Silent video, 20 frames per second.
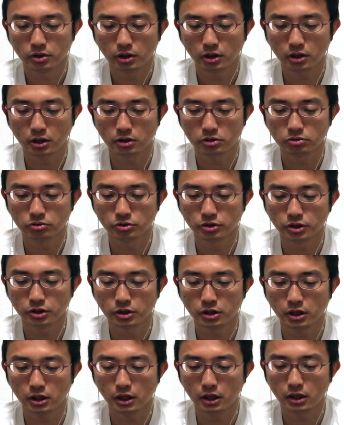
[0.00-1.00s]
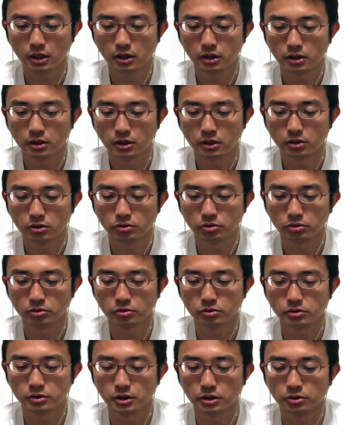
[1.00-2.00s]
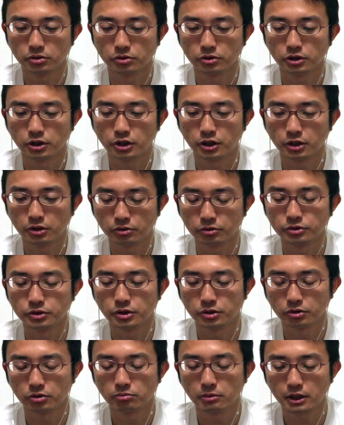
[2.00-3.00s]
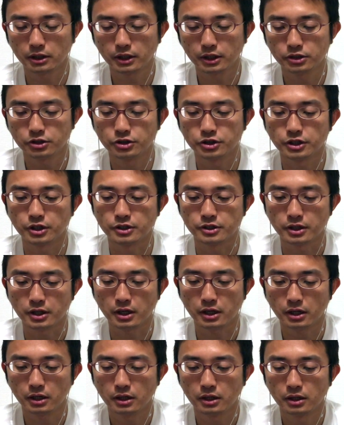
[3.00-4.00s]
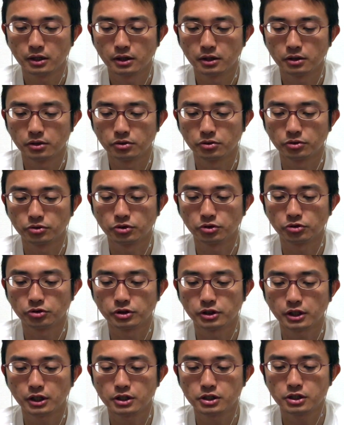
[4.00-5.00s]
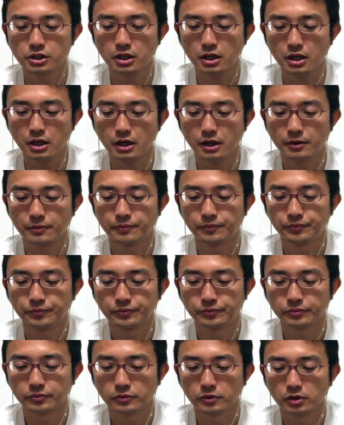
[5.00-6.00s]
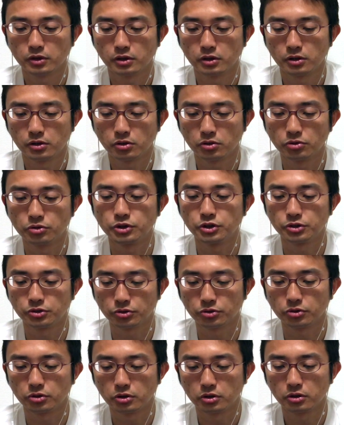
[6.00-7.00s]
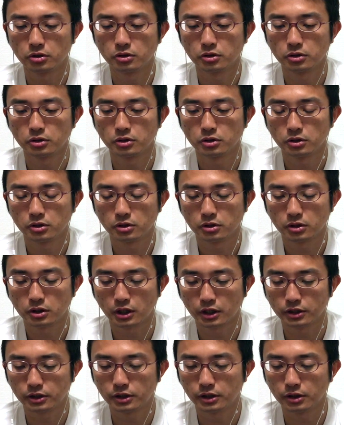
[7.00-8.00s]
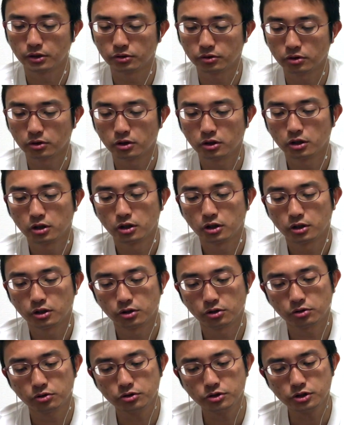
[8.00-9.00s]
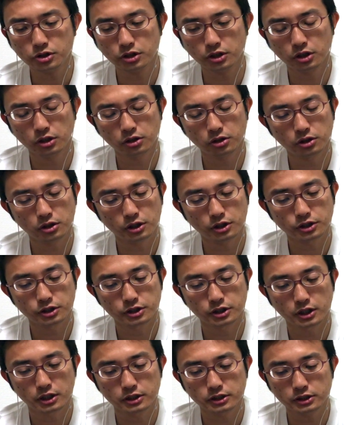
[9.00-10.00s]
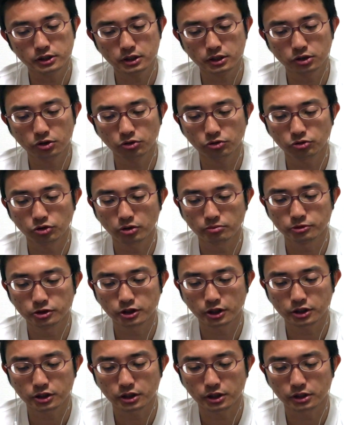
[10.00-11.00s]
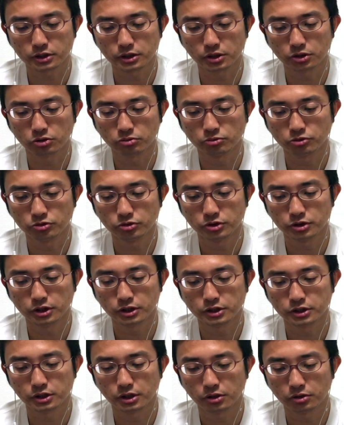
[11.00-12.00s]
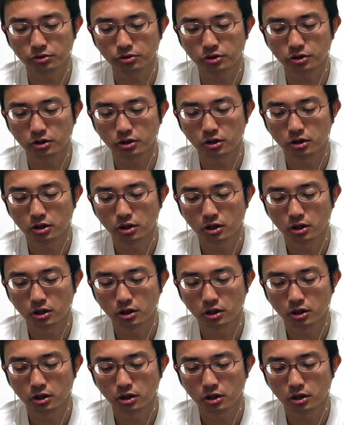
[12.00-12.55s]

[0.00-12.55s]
で角を出て取って取って銀を打ってとまあ手筋ですね同玉に対して5二とと入っていくと4一銀に対して3三玉の方が難しかったと思うんですけど